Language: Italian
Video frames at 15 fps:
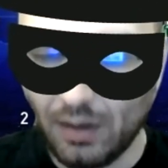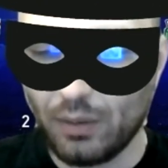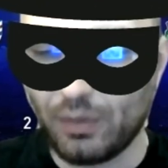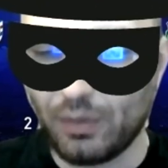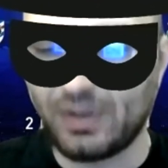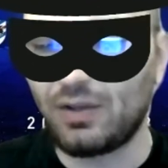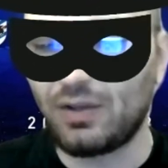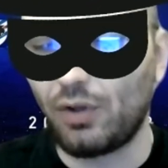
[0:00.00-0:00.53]

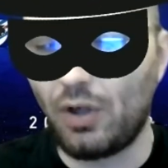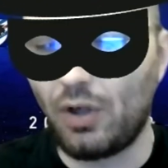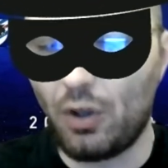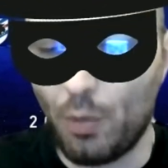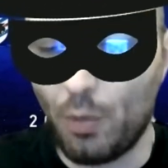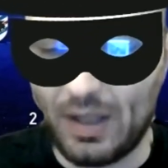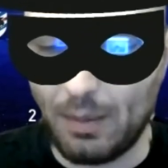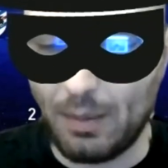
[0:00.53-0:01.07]
Questi sono i
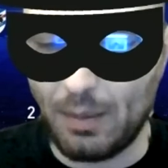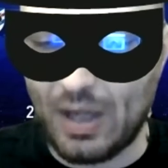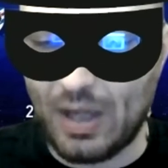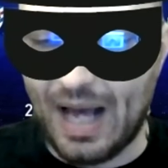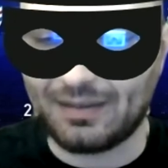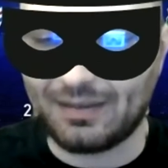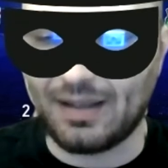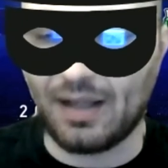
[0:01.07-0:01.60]
numeri,
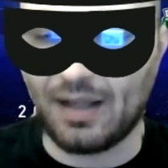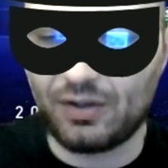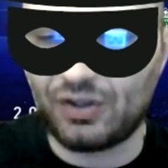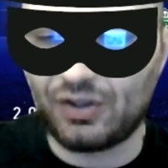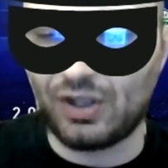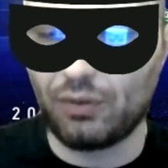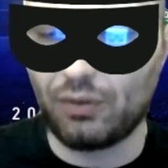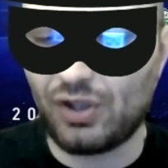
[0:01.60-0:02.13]
Morata,
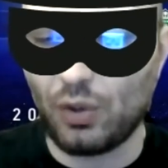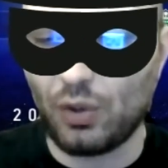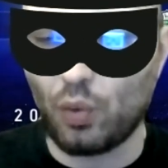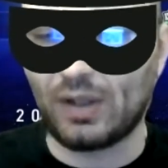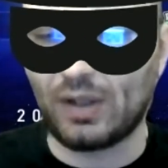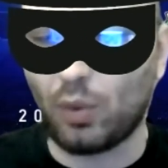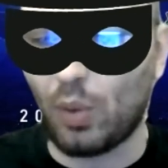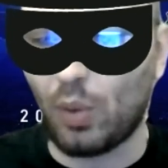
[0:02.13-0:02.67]

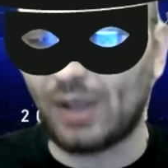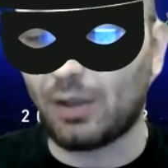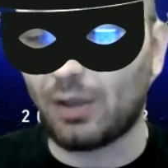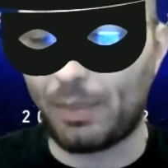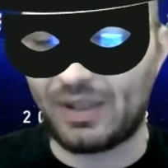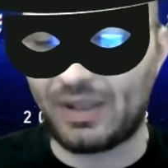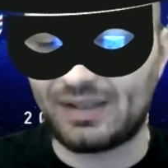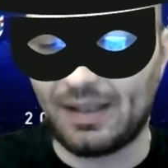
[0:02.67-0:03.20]

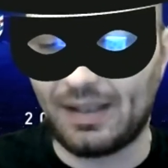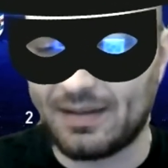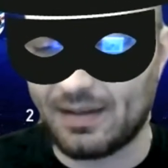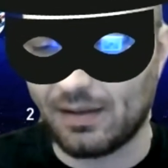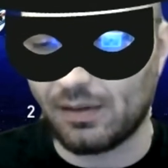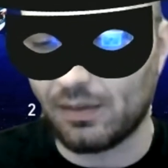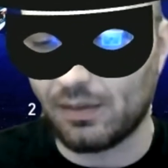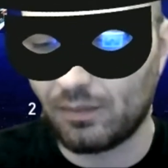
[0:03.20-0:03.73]
154
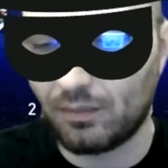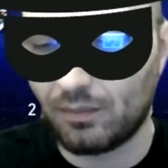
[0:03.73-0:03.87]
presenze,